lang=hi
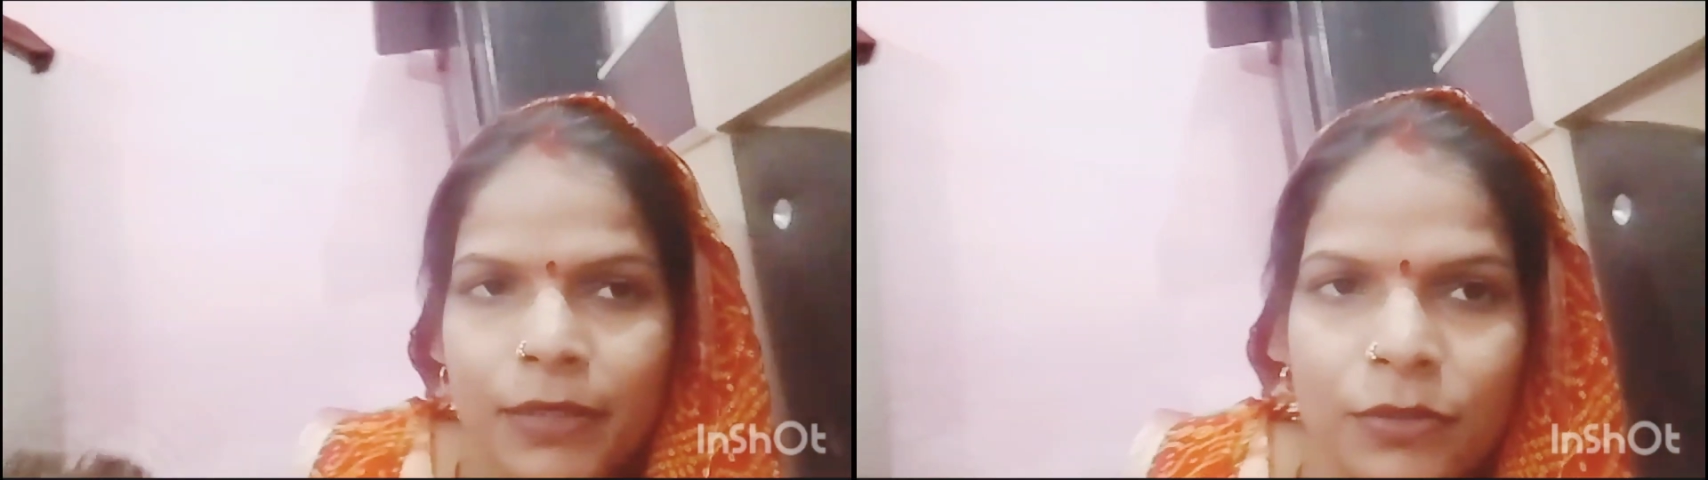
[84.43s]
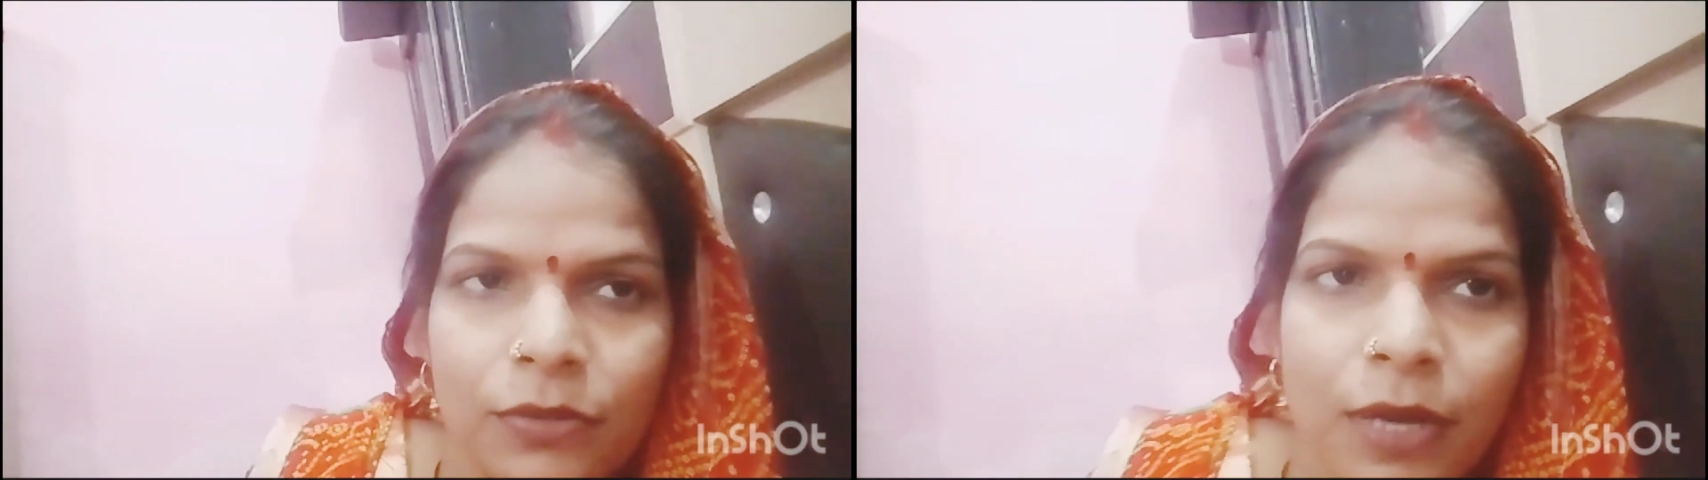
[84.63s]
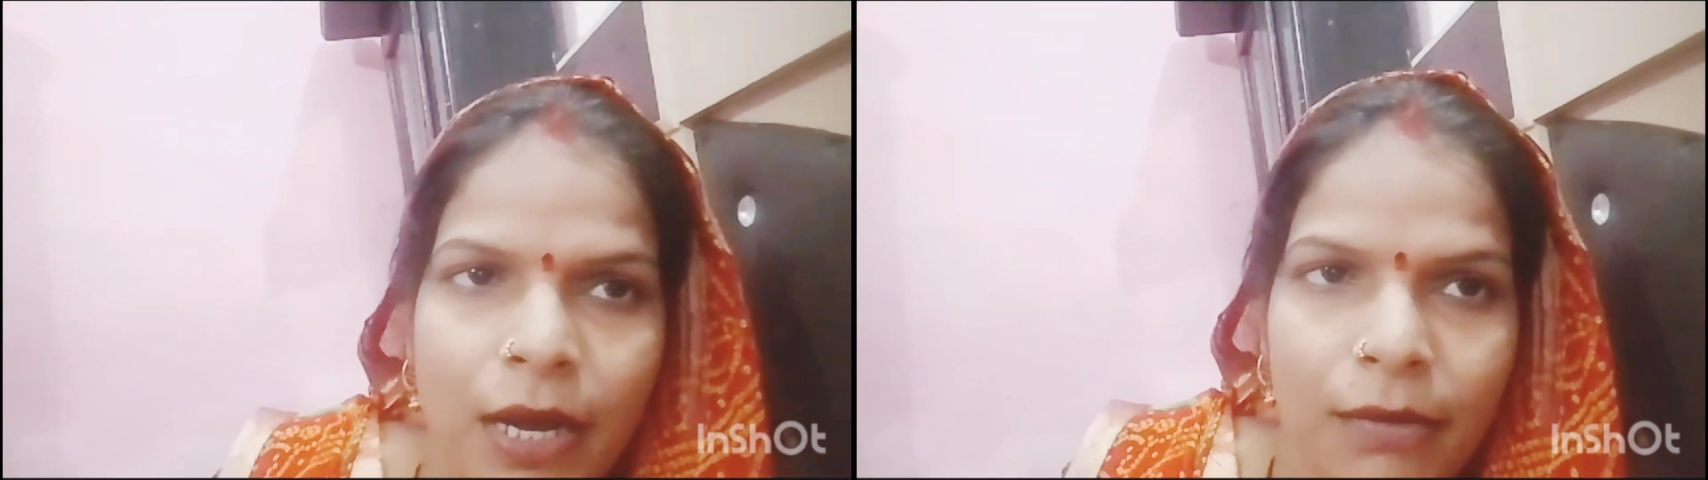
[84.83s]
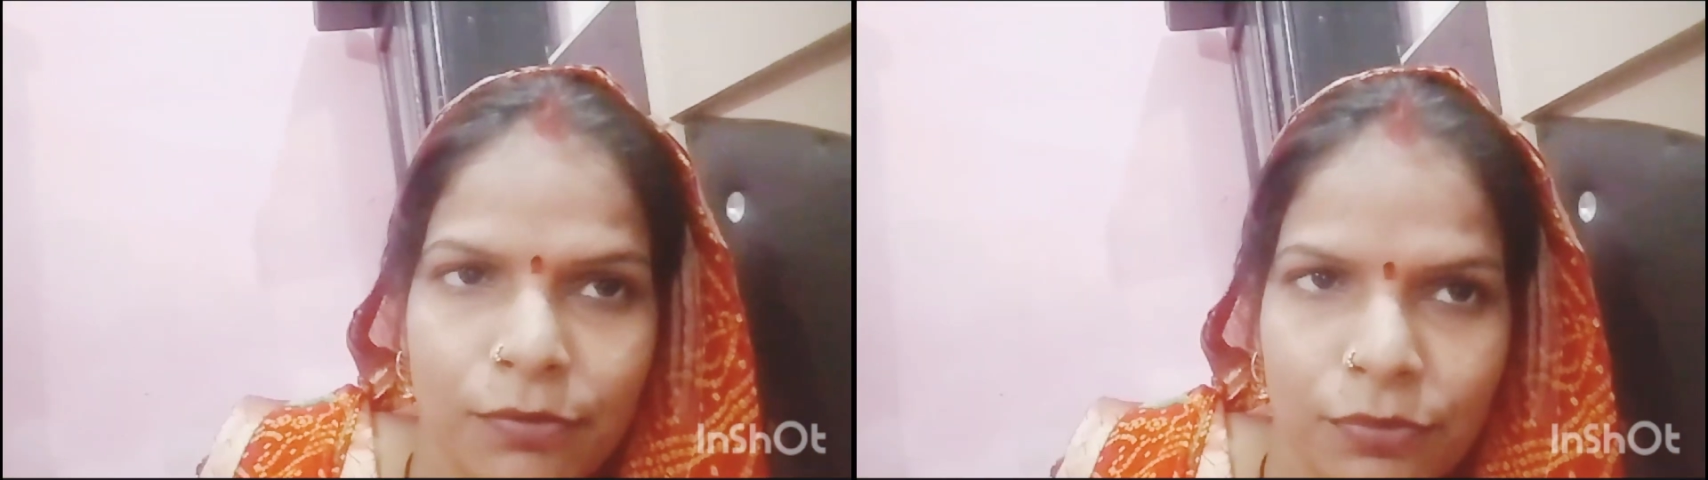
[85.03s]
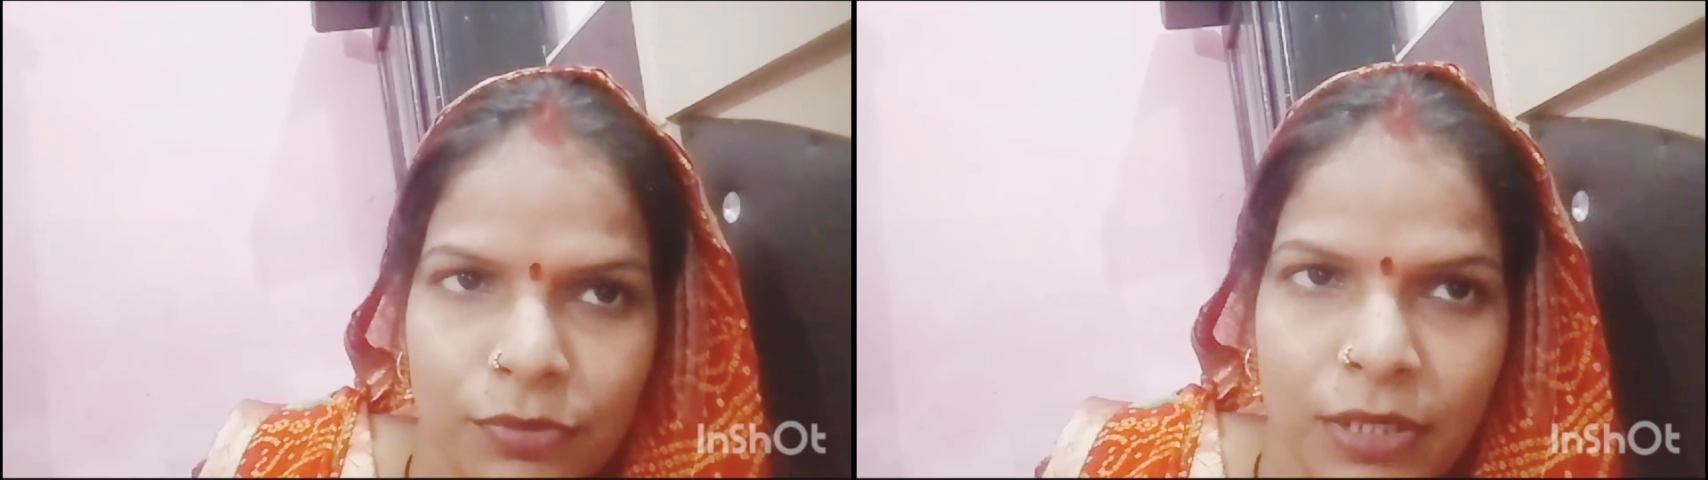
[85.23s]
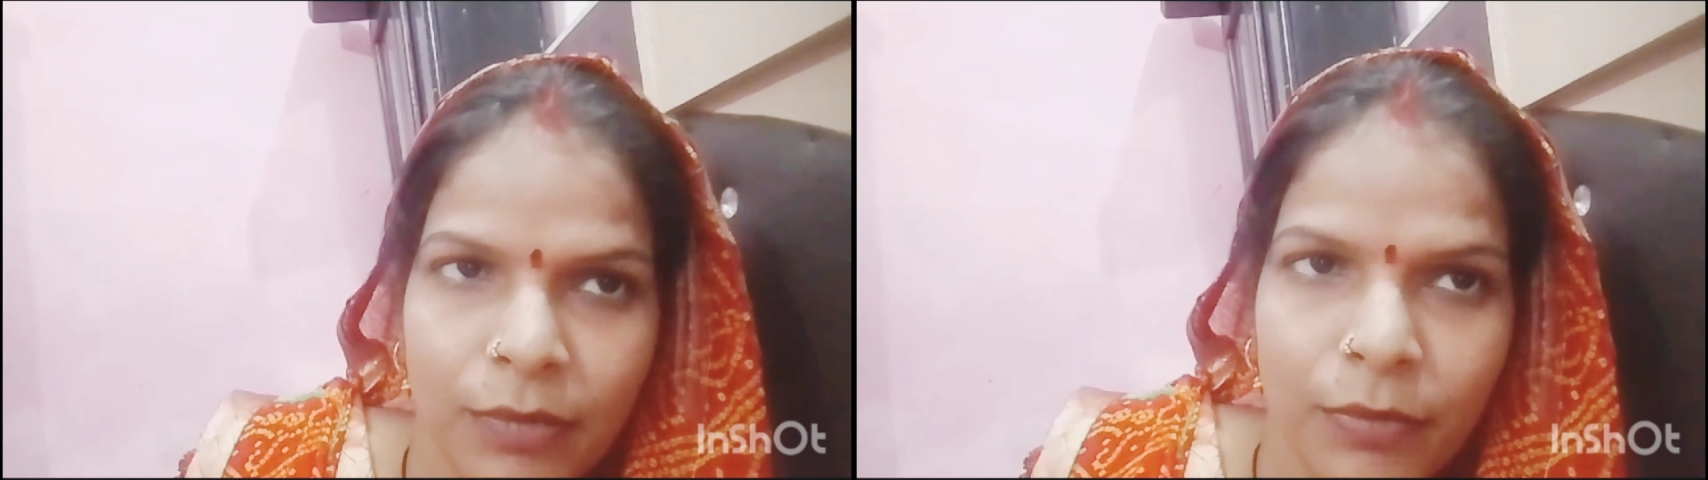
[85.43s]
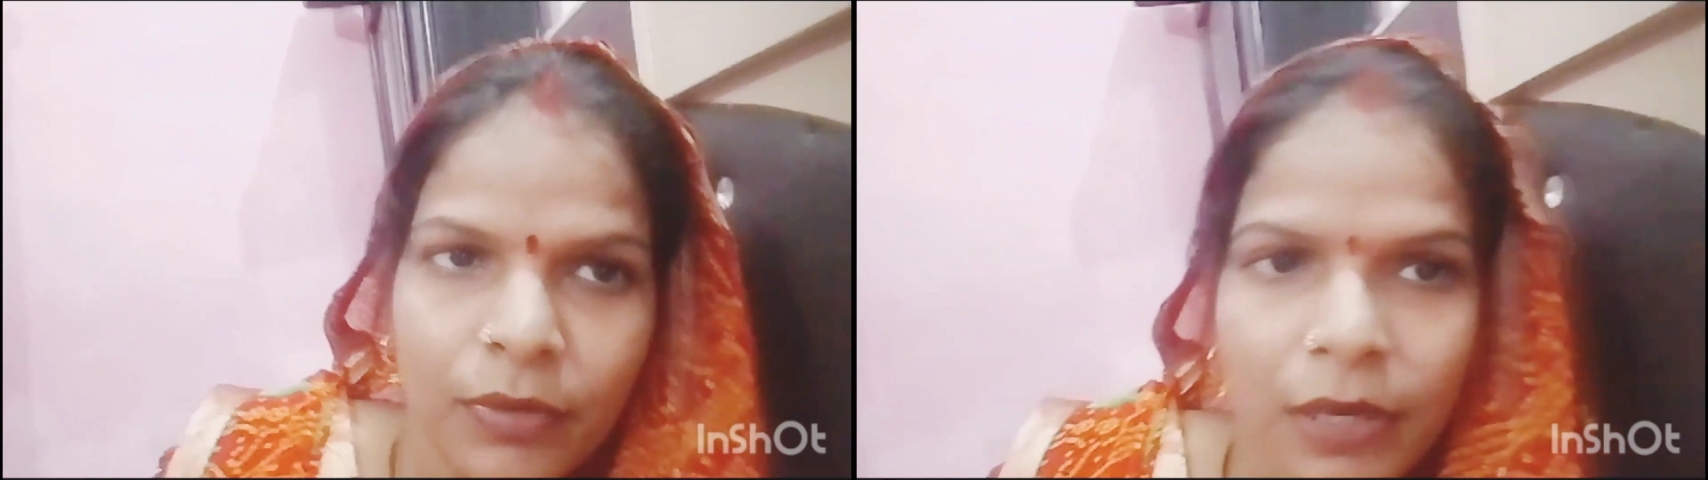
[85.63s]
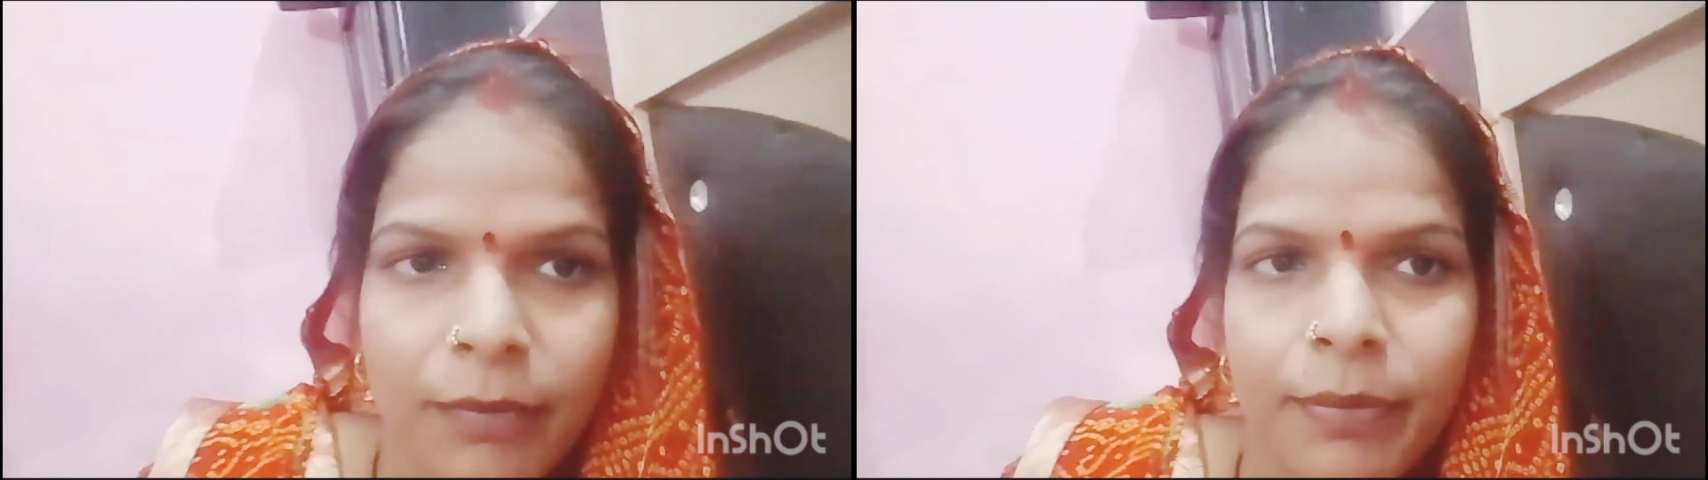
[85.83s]
नया नया सूट
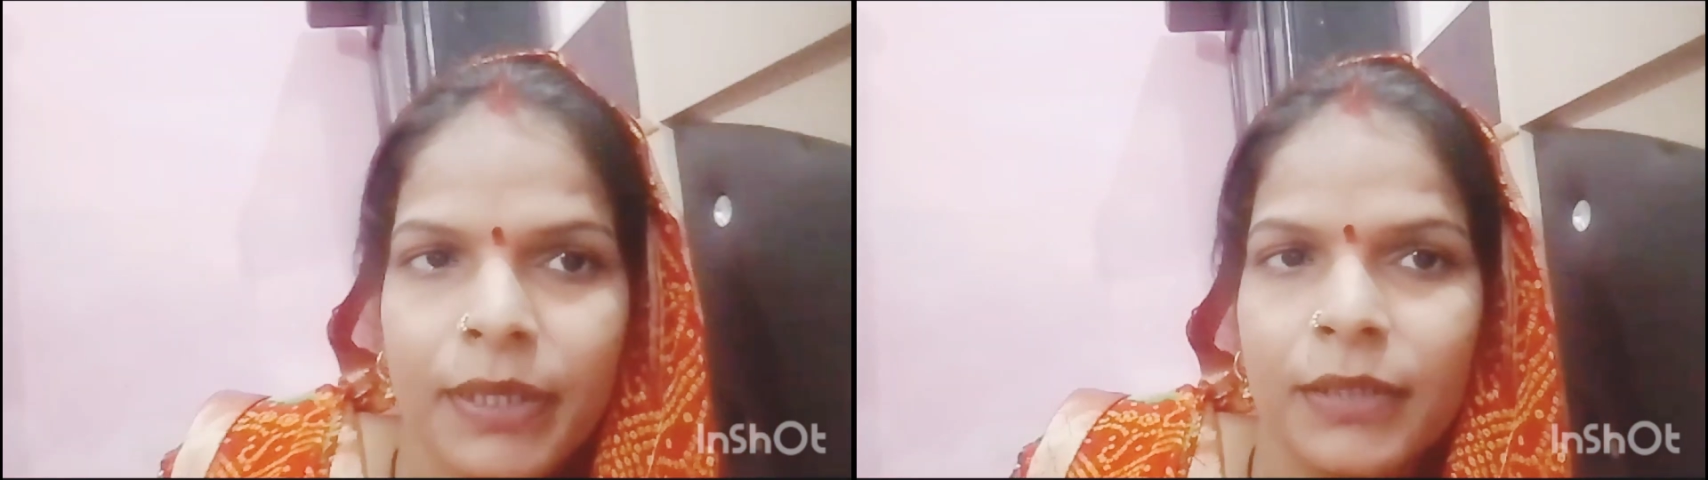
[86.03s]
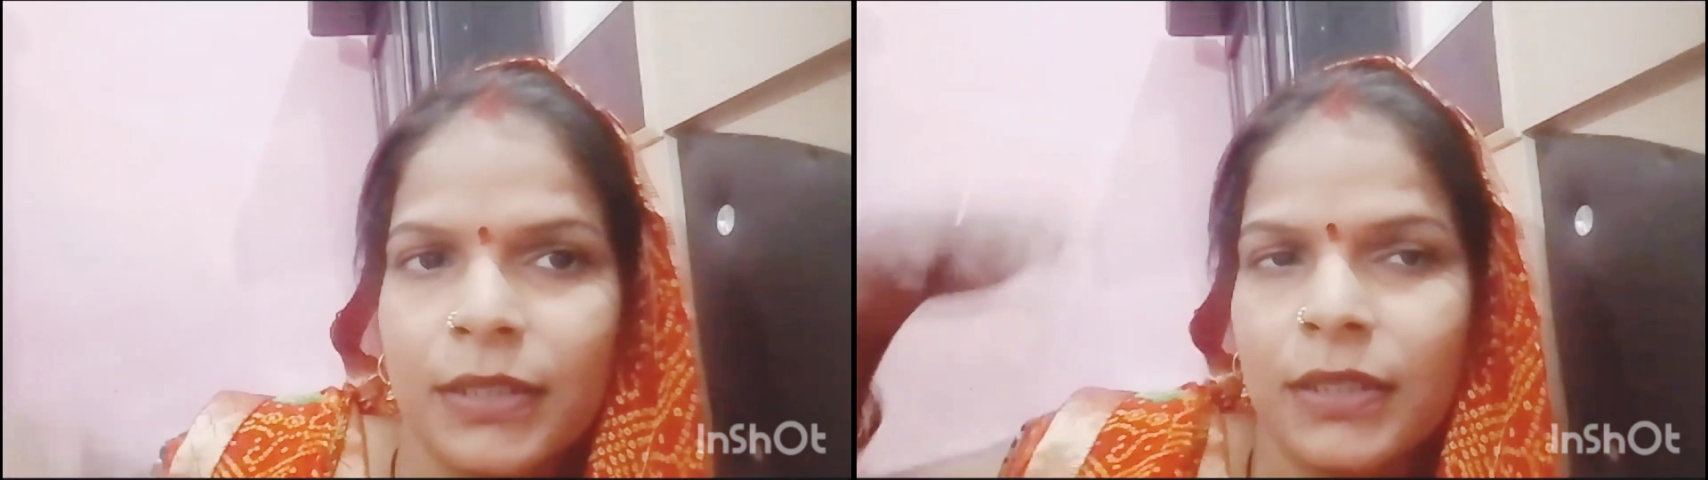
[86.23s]
पहनाए दो है